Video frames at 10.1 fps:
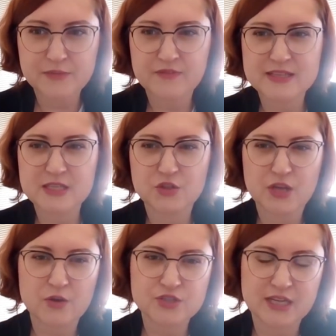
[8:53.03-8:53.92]
Mniej więcej
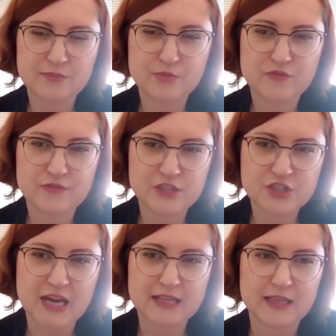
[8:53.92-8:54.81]
to jakoś tak było
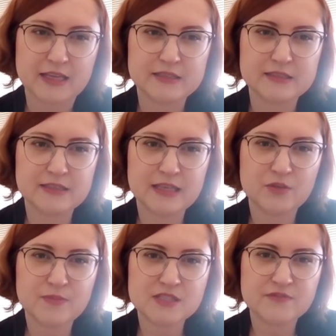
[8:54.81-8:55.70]
wyliczane. E,
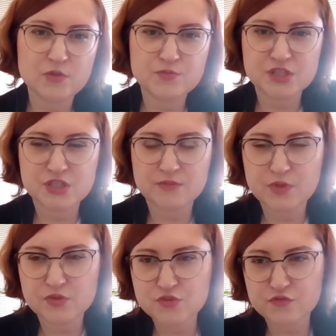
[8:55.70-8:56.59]
natomiast wielu
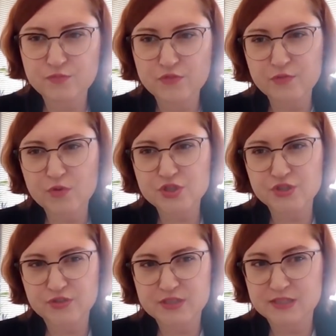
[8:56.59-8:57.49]
przedsiębiorców mówiło,
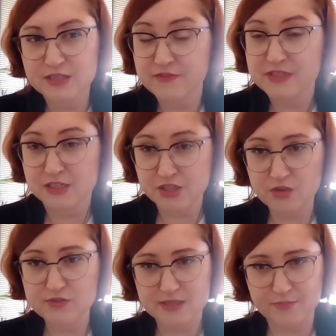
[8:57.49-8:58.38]
że to jest
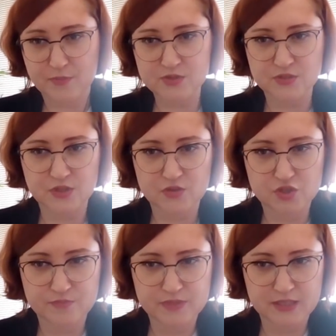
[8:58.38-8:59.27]
niewystarczająca pomoc do
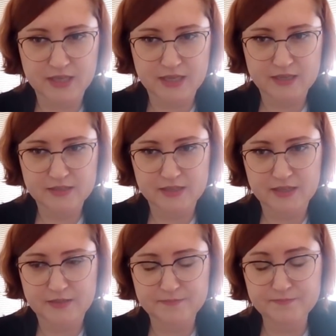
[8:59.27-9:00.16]
tego, żeby te,
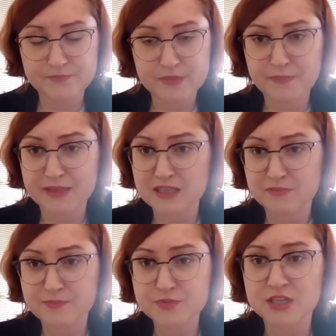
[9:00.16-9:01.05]
te, no te
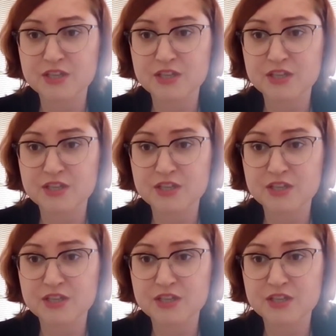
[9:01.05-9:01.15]
pandemie